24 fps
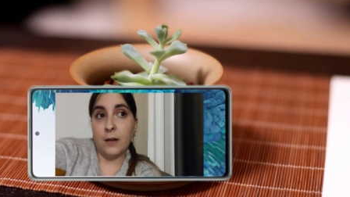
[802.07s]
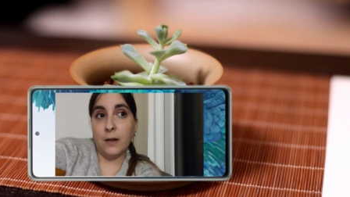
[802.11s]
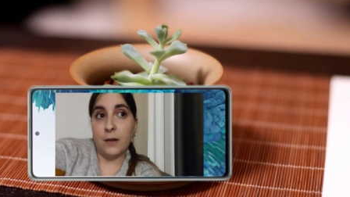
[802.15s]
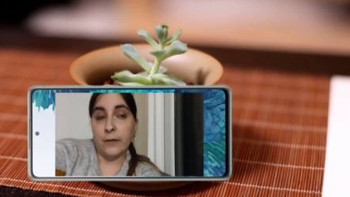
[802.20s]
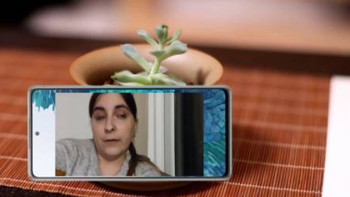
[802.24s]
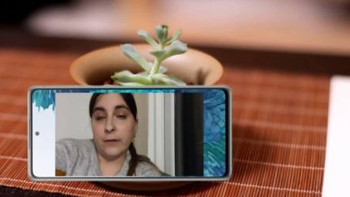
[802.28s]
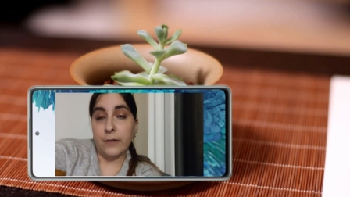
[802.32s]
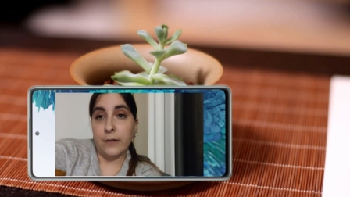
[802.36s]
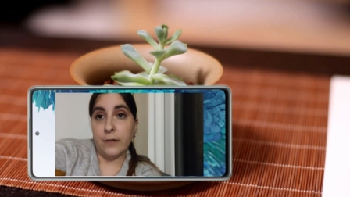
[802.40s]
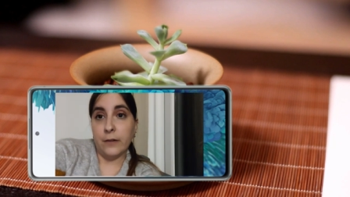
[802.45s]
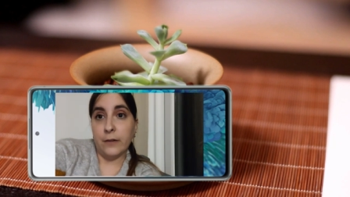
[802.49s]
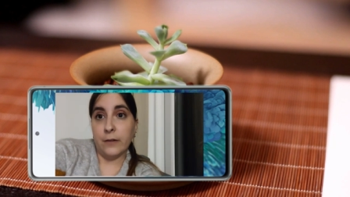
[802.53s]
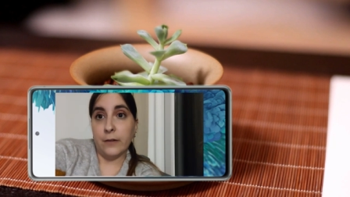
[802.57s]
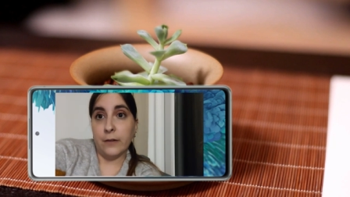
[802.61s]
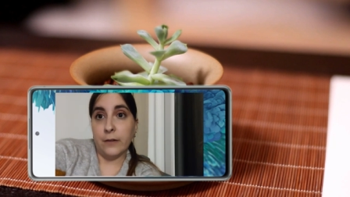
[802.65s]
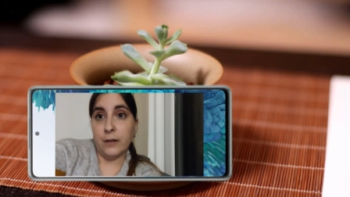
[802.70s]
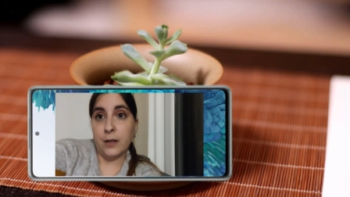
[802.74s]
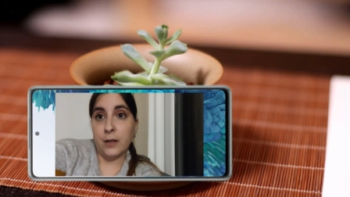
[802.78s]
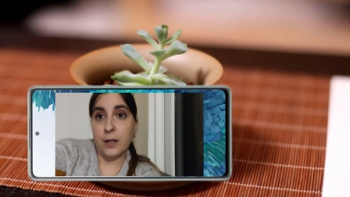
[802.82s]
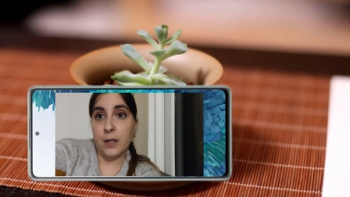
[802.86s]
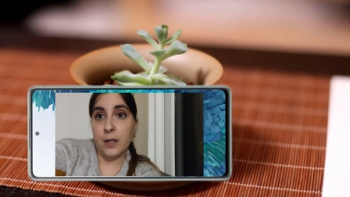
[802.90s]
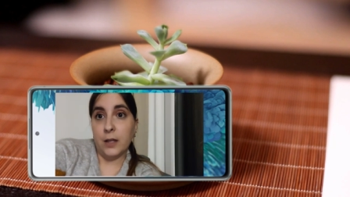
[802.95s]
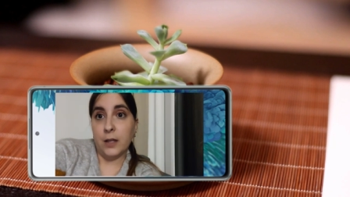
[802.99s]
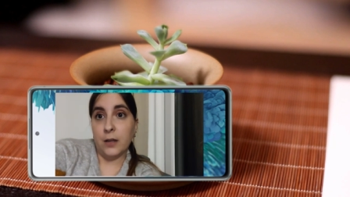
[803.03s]

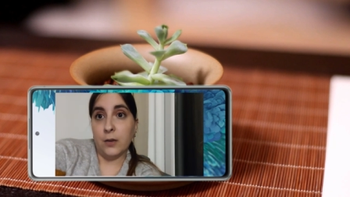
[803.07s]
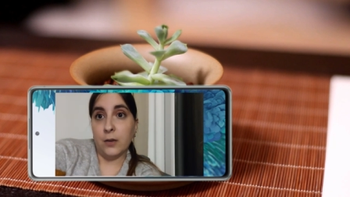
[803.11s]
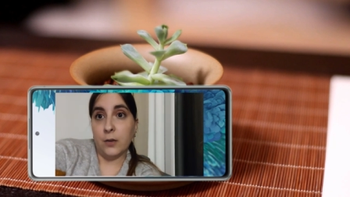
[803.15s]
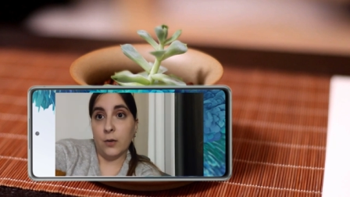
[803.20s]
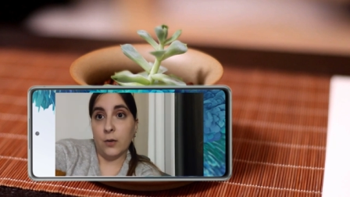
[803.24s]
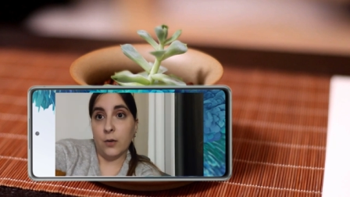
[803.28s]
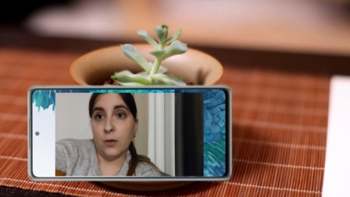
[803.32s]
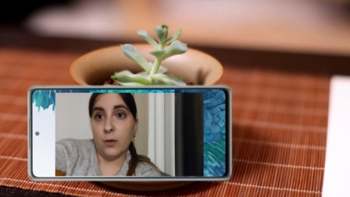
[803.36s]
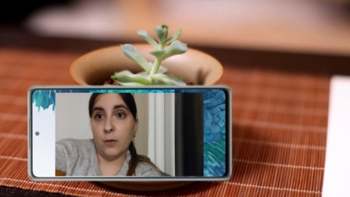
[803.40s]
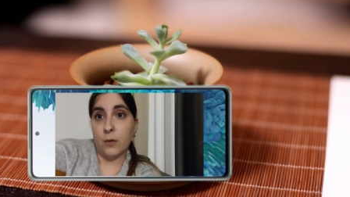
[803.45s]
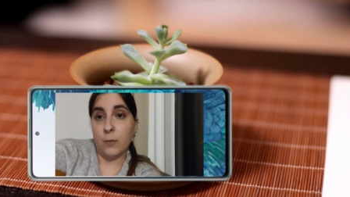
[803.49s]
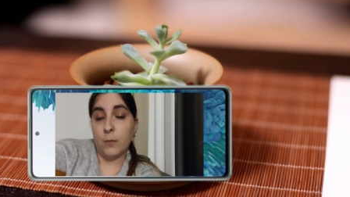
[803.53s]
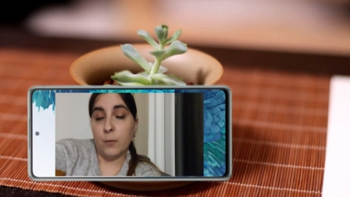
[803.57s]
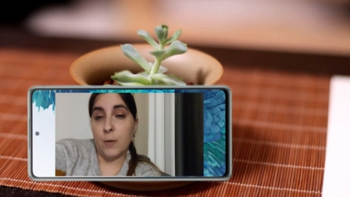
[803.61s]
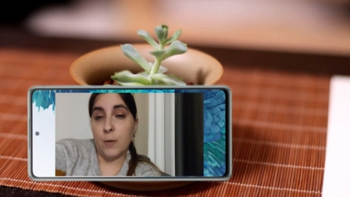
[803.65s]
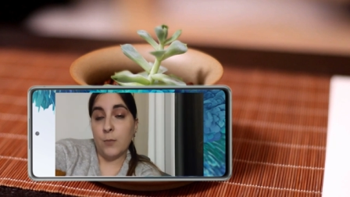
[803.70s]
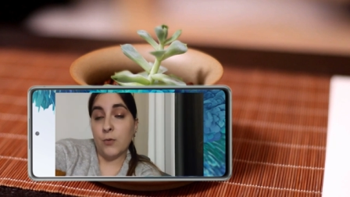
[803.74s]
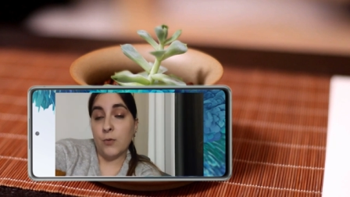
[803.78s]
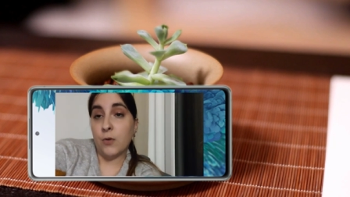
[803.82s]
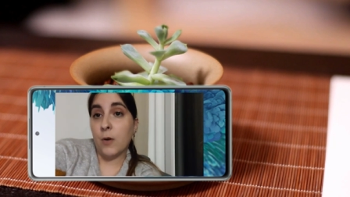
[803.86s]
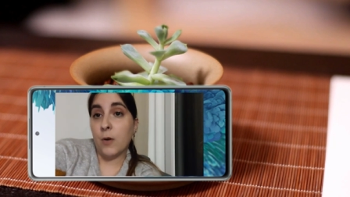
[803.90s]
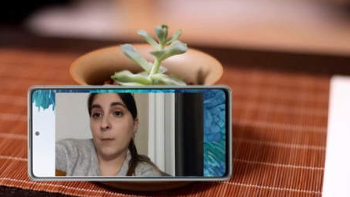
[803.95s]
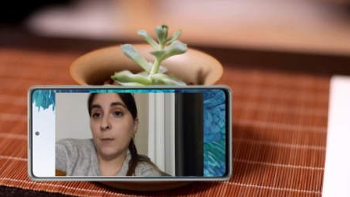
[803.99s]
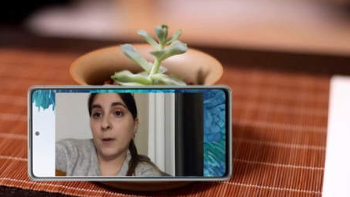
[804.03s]
Euh, et euh, bah,
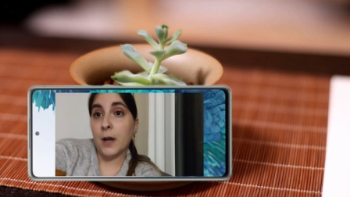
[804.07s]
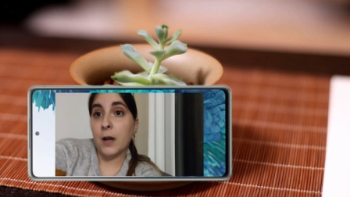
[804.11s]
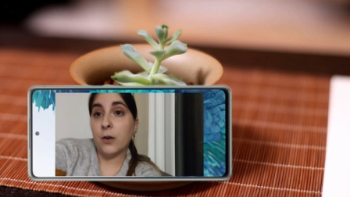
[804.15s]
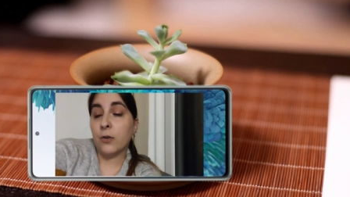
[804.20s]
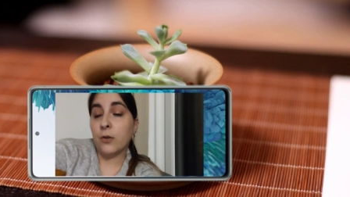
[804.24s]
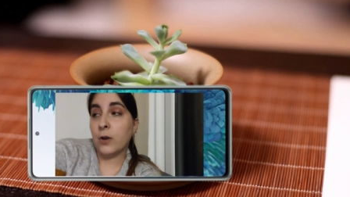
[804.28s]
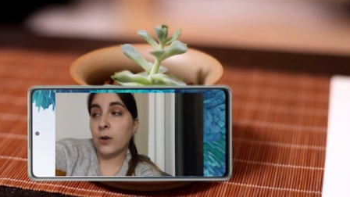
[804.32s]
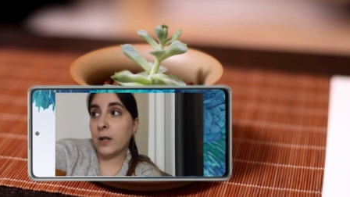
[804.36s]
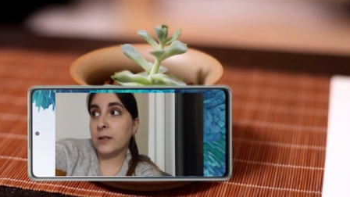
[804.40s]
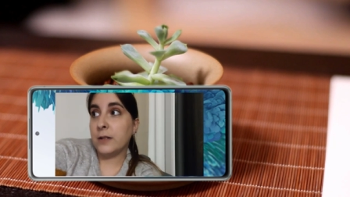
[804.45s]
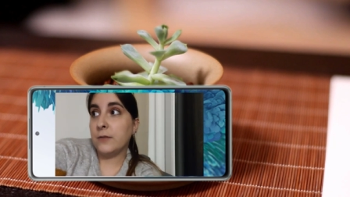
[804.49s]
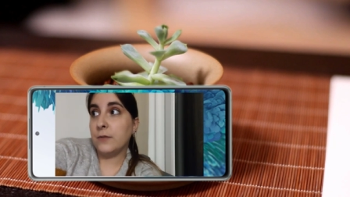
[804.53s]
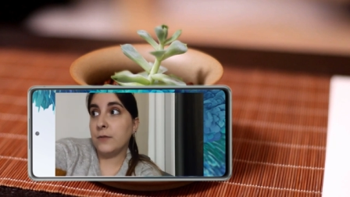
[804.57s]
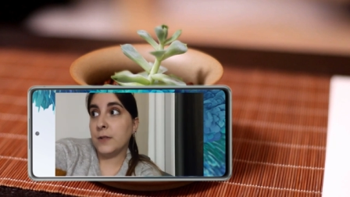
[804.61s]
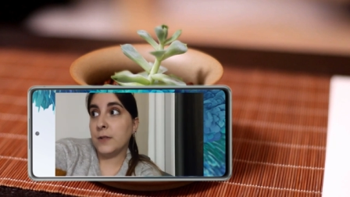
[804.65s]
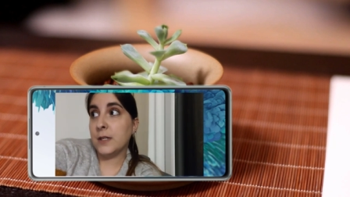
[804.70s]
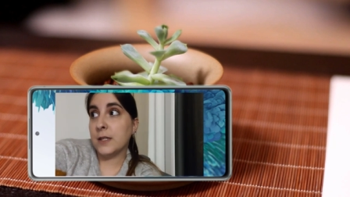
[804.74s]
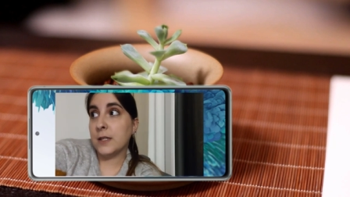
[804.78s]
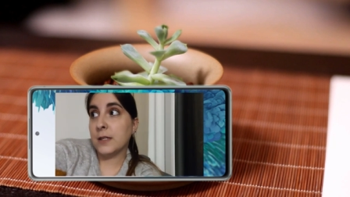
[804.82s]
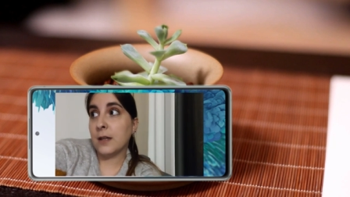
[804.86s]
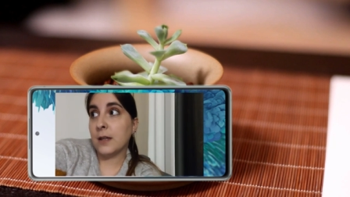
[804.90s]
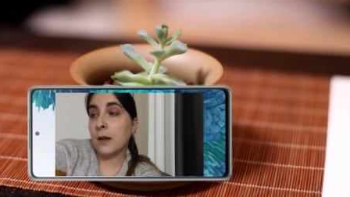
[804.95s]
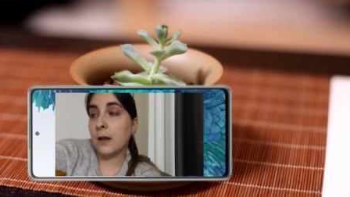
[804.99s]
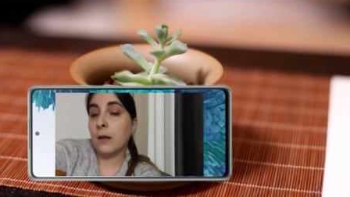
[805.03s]
pourquoi pas
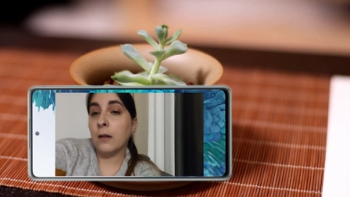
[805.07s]
relativiser ça.